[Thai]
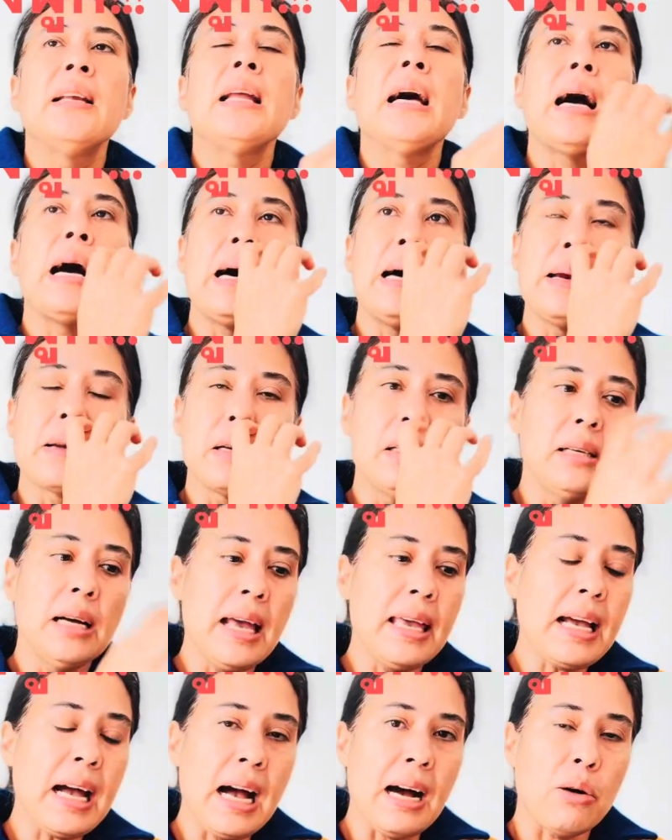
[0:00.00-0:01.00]
นะคะ หรือ
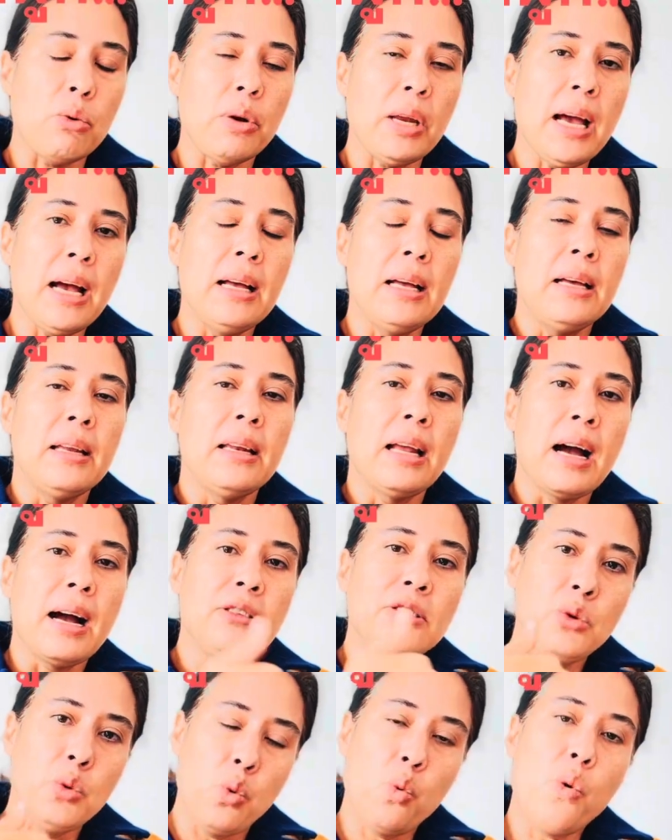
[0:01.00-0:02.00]
ให้เข่าเนี่ยนะคะ
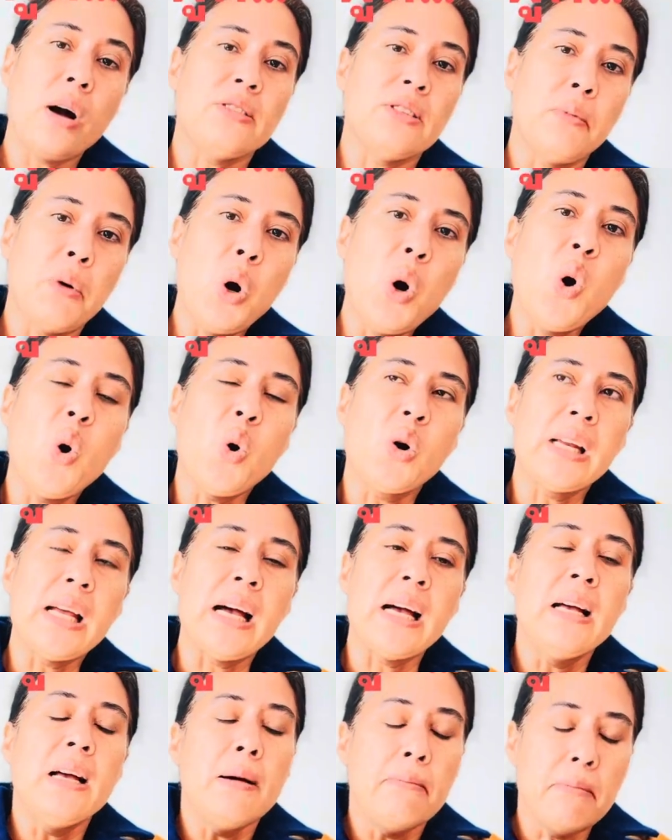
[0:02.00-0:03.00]
สูงกว่าสะโพกเนี่
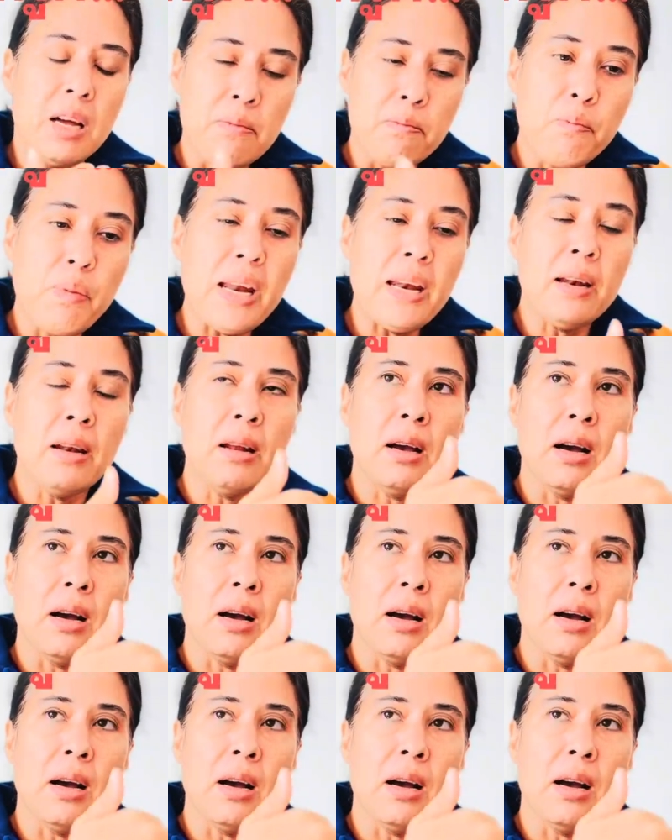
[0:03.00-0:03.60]
ย มันเป็น